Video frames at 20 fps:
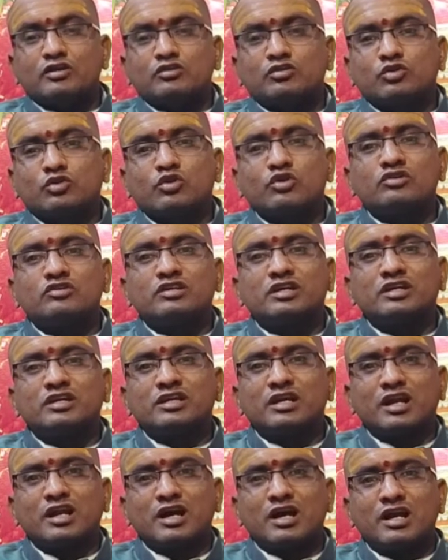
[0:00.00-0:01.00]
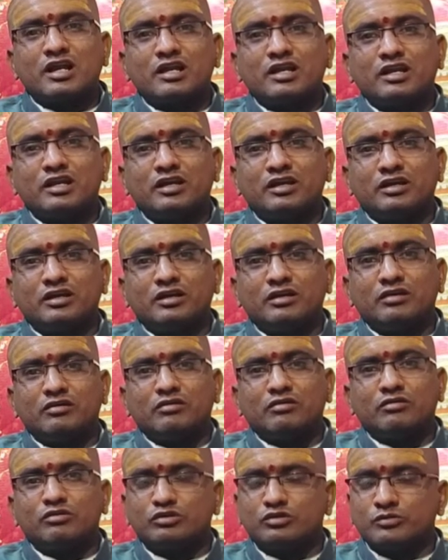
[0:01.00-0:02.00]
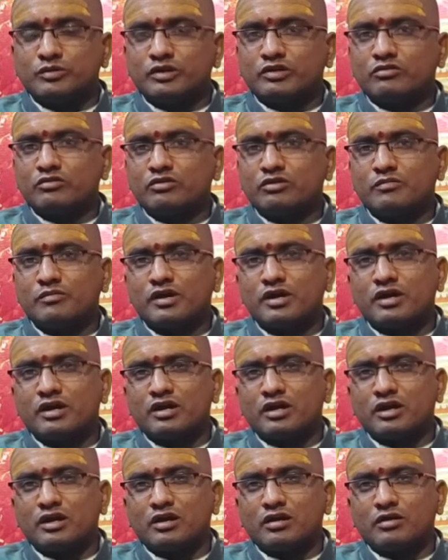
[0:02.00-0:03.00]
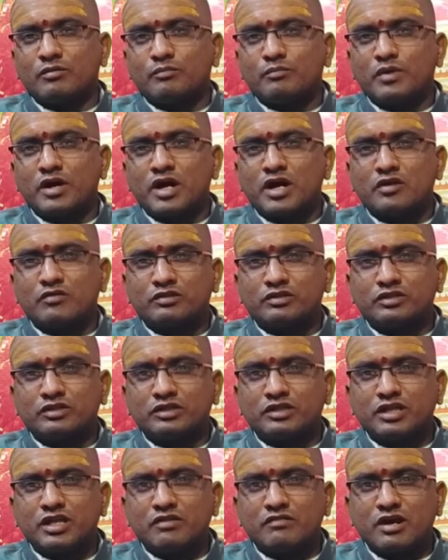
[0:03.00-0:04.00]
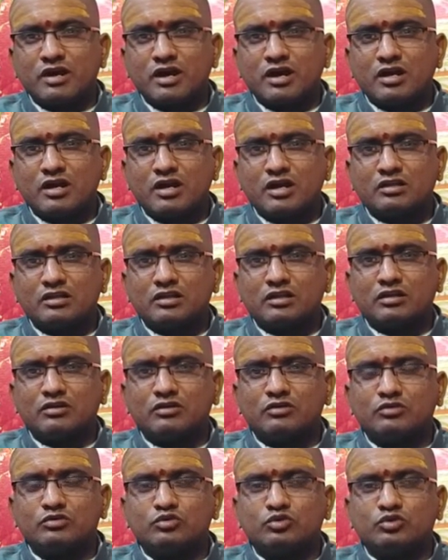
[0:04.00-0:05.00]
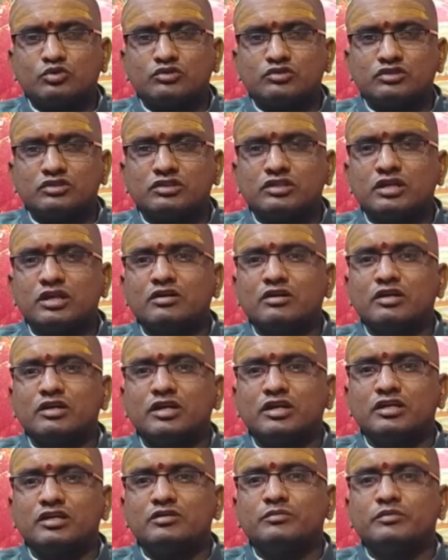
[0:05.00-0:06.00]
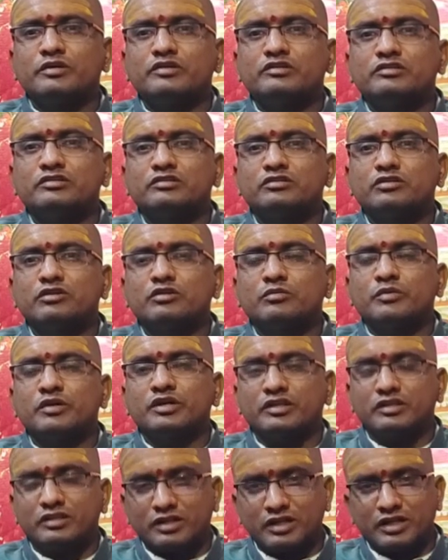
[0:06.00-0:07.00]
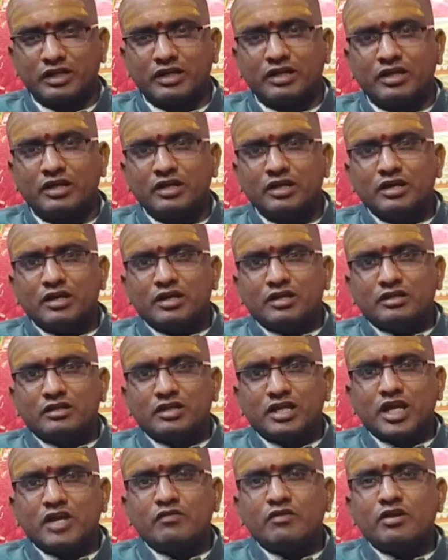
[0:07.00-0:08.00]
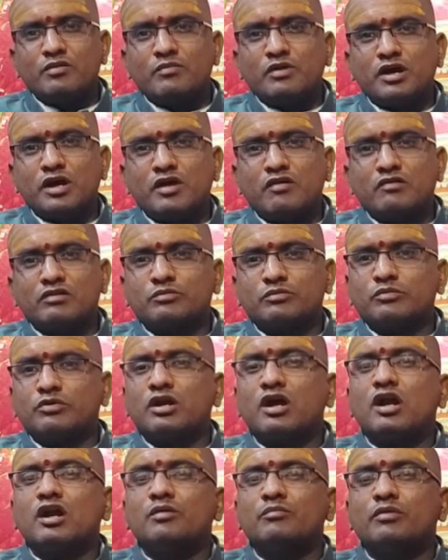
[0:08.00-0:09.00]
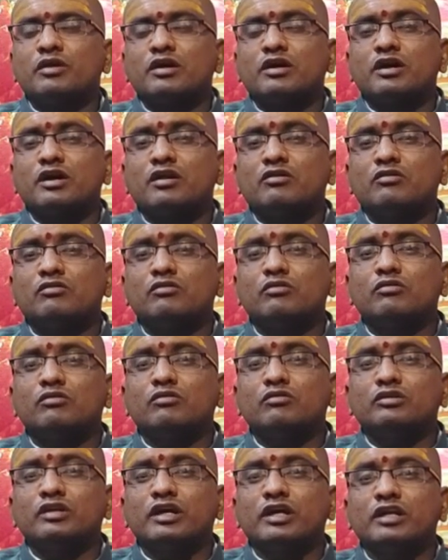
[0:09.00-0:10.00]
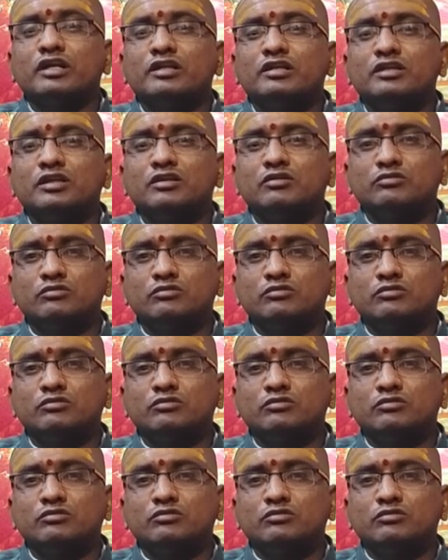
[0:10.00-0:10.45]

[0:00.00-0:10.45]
తులసీ దళాన్ని గుర్తుపెట్టుకొని బాగా పార్వతీదేవి ఆరాధనలో తులసీ దళాన్ని ఎట్టి పరిస్థితిలో పెడితే దేవి భాగవత పురాణం ప్రకారం దరిద్రం